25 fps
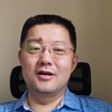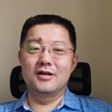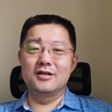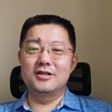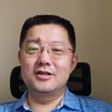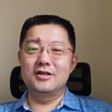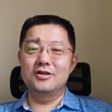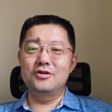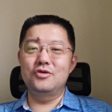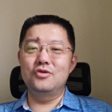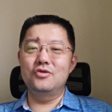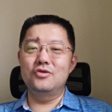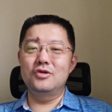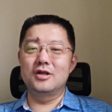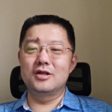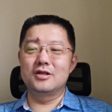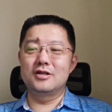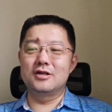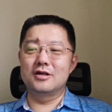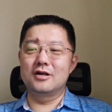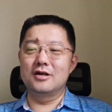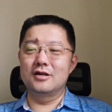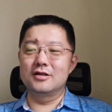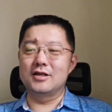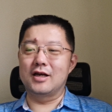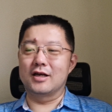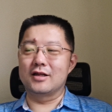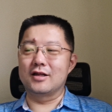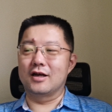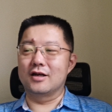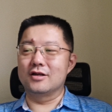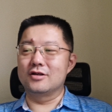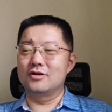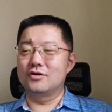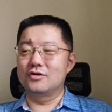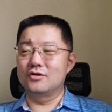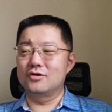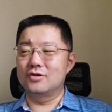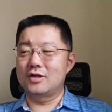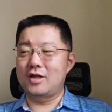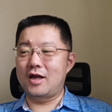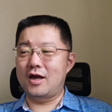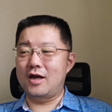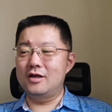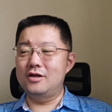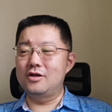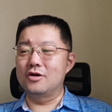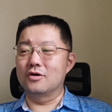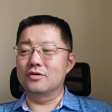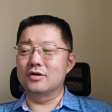然后京东呢，其实更简单，就是说
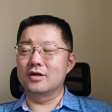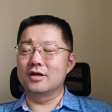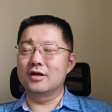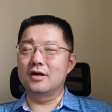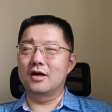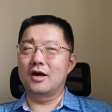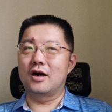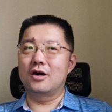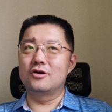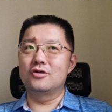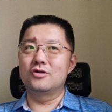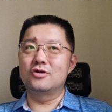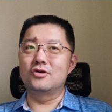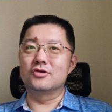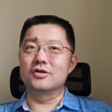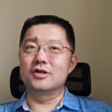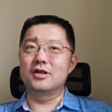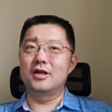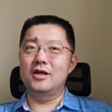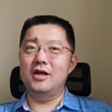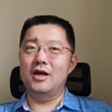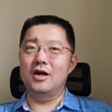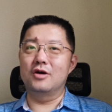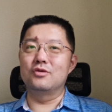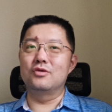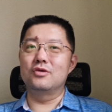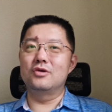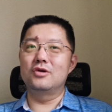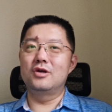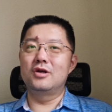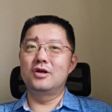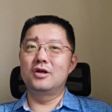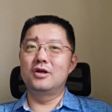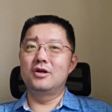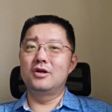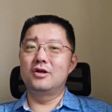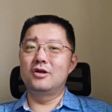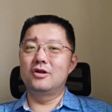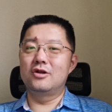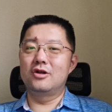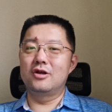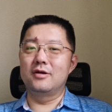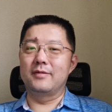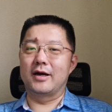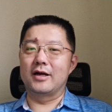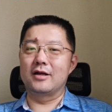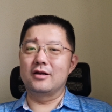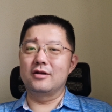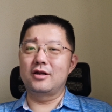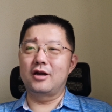它有这个二手手机的业务。
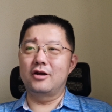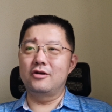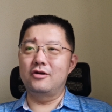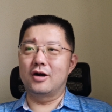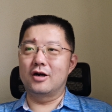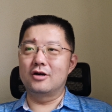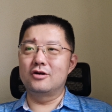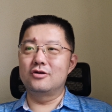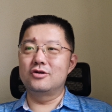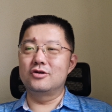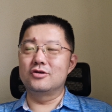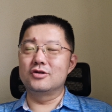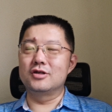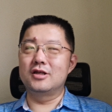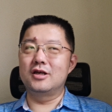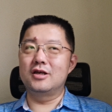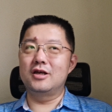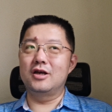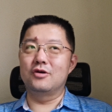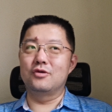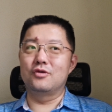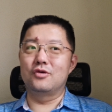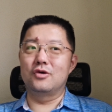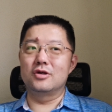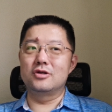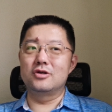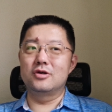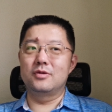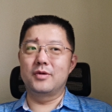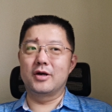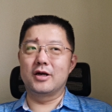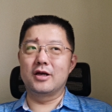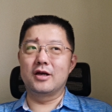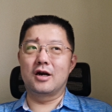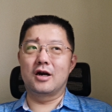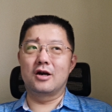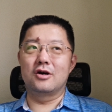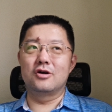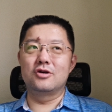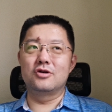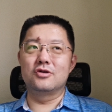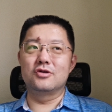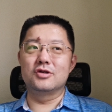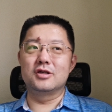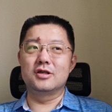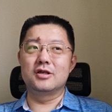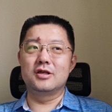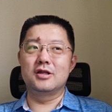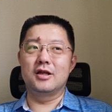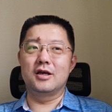对吧？他有二手手机的业务，我就把这个二手
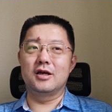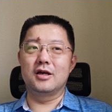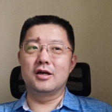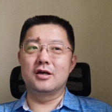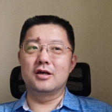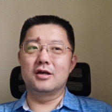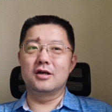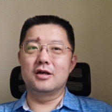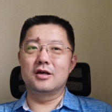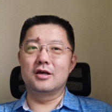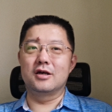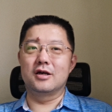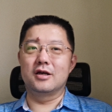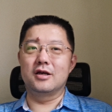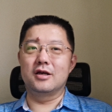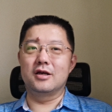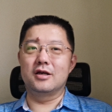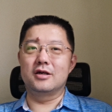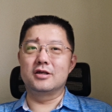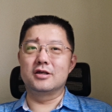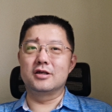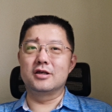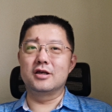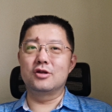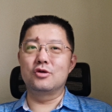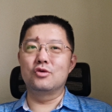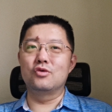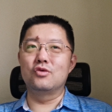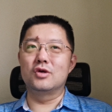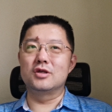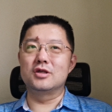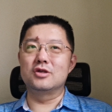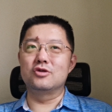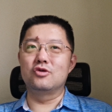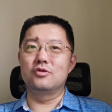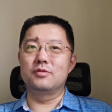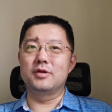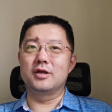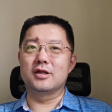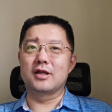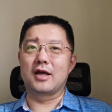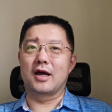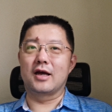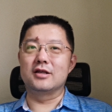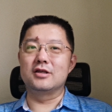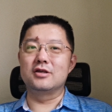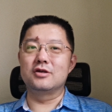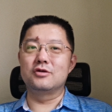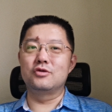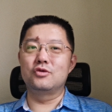手机那个可以直接通过京东平
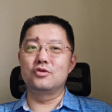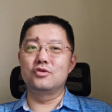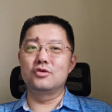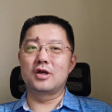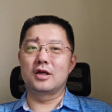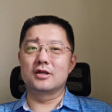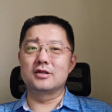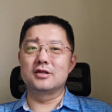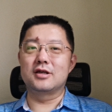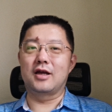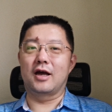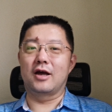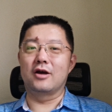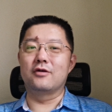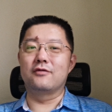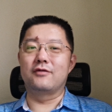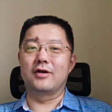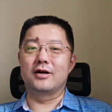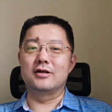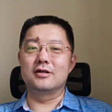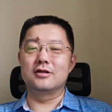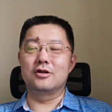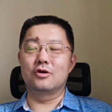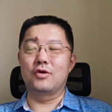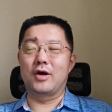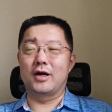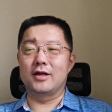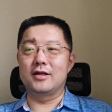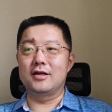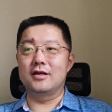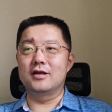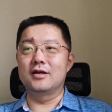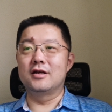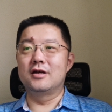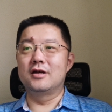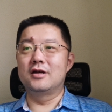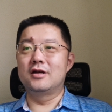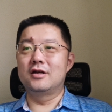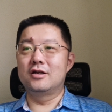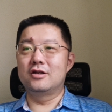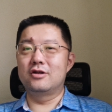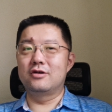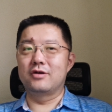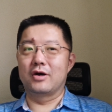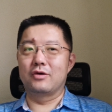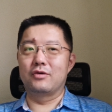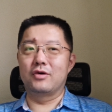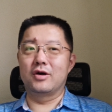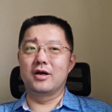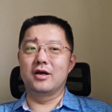台，京东他自己还有完整的快递，
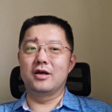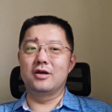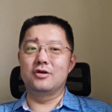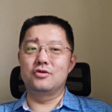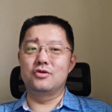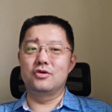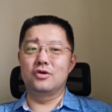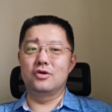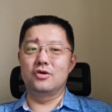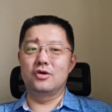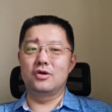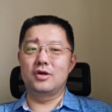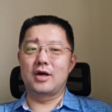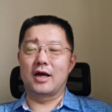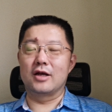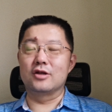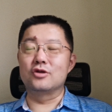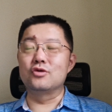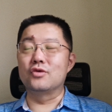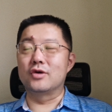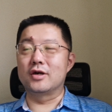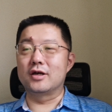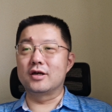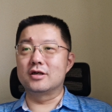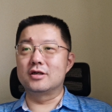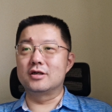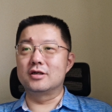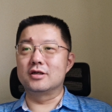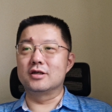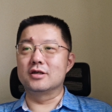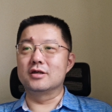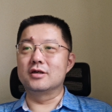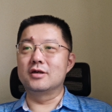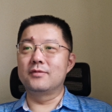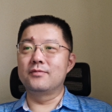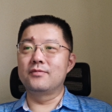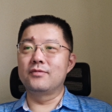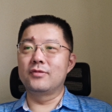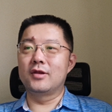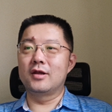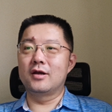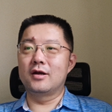对吧？我可以去来做这个事情，